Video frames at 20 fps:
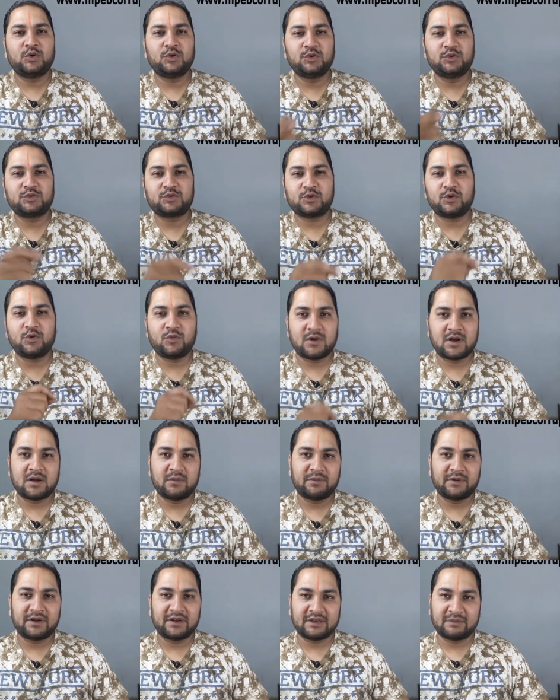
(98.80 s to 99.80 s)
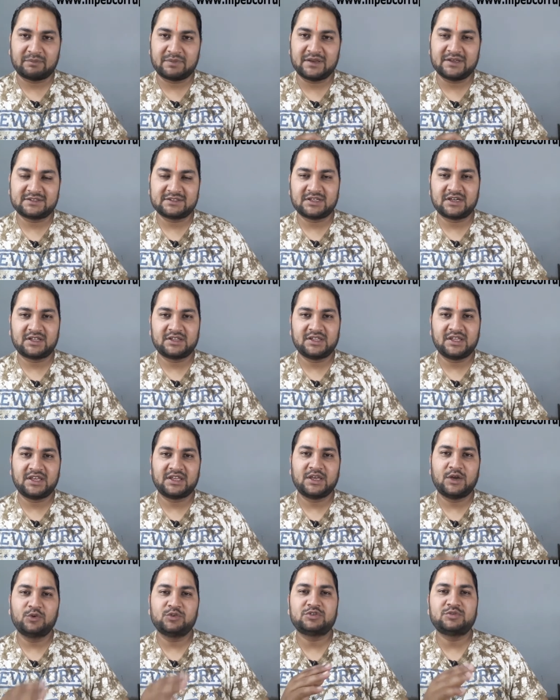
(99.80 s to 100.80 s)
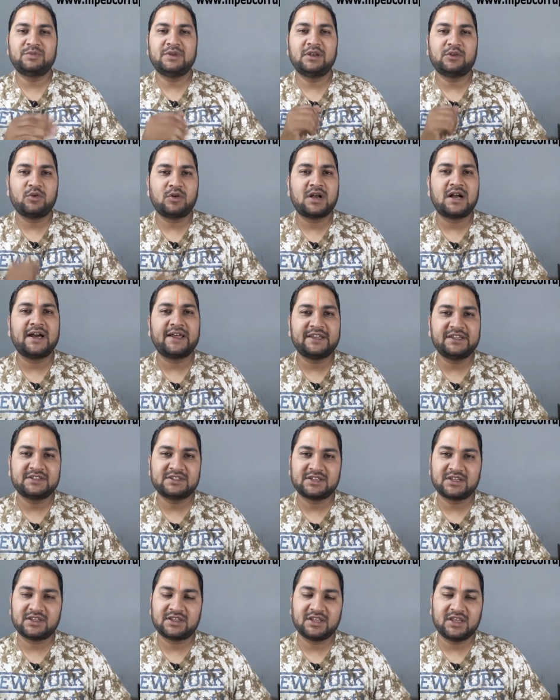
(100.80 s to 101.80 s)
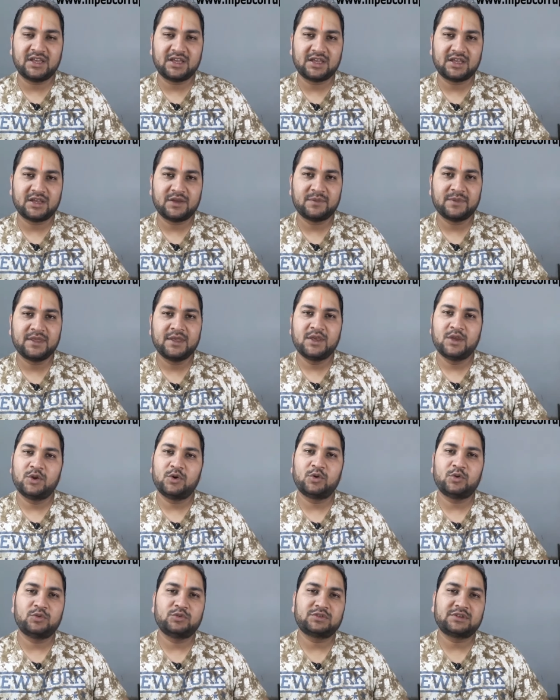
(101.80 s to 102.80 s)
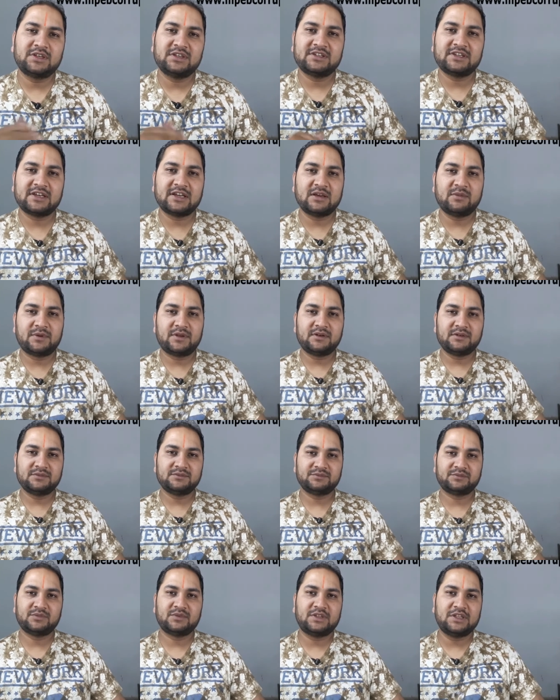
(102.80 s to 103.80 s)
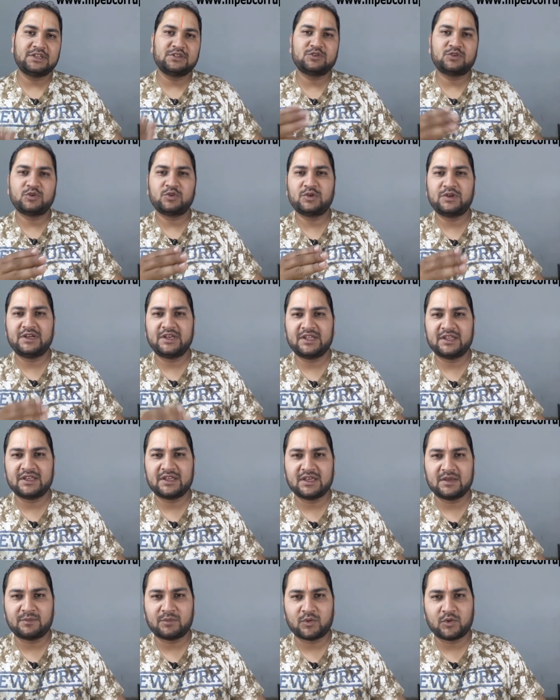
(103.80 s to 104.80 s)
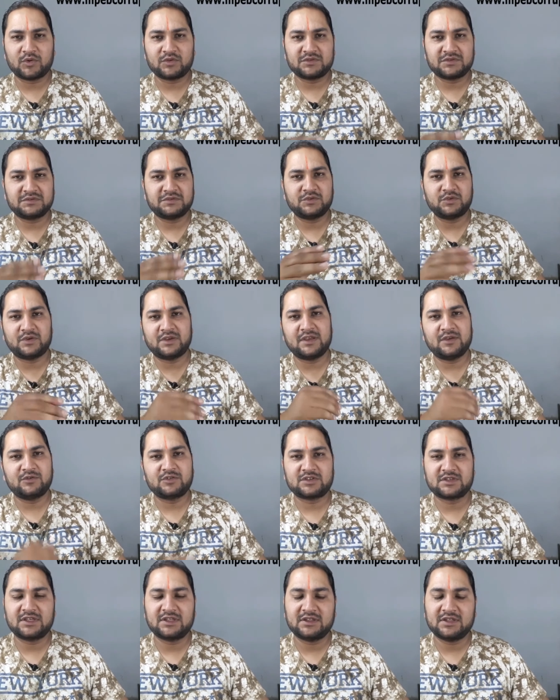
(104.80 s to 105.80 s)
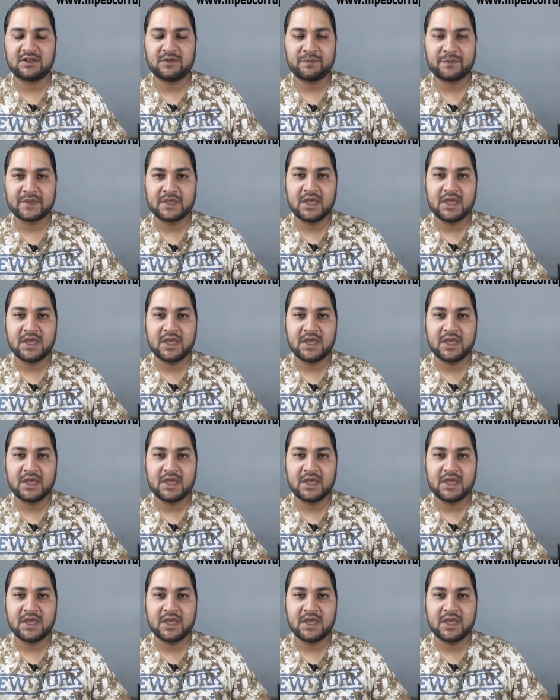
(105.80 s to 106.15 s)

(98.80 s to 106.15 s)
उसको वहाँ पर रिप्लेस कर दिया गया उस बिल को खारिज कर दिया गया और उसके जगह पर 300 रीडिंग के अप्रोक्स जो है उसके अंदर